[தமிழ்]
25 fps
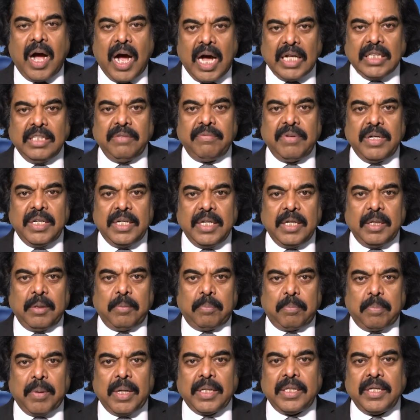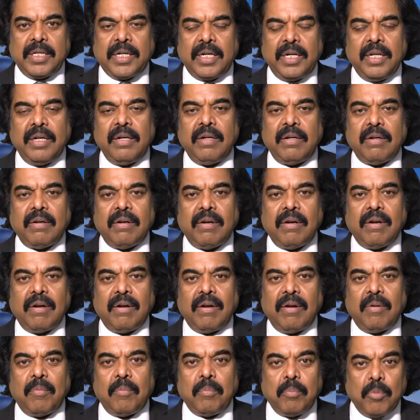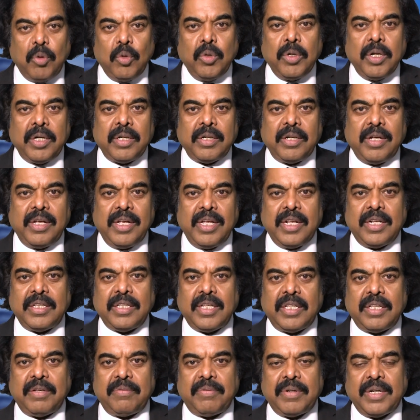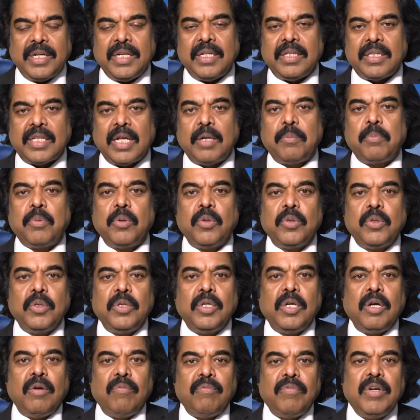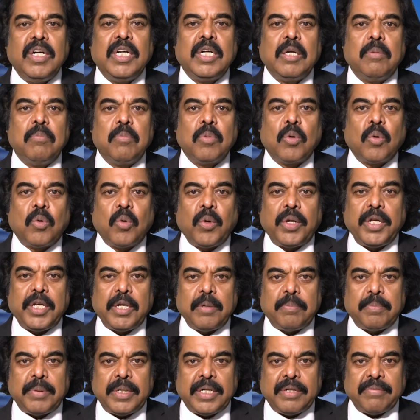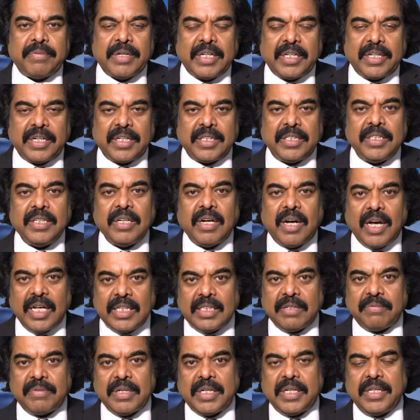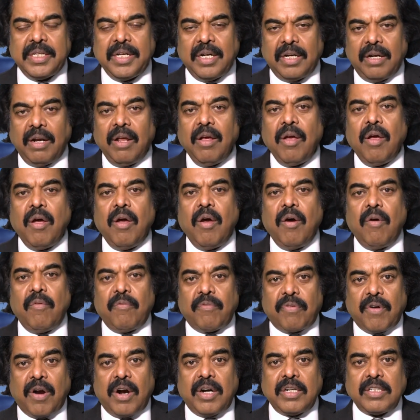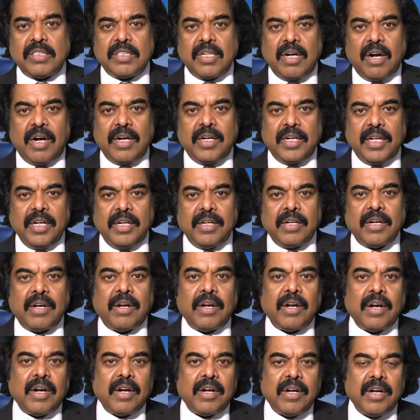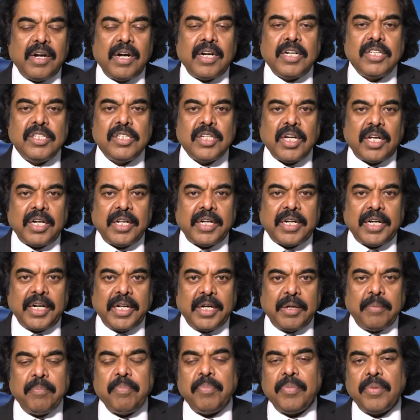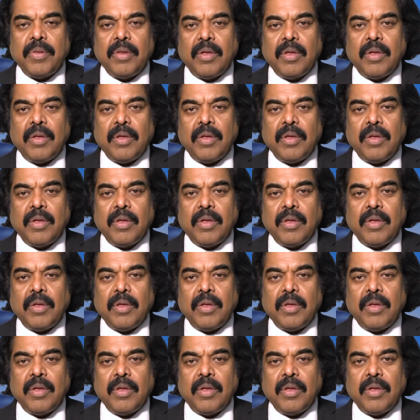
அதிவேக பாதைகளில் முன்னர் இருந்ததை விட தற்பொழுது வேகம் குறைக்கப்பட்டு வருகிறது அந்த வகையில் பிரான்ஸ் நாட்டின் நெடுஞ்சாலைகளிலும்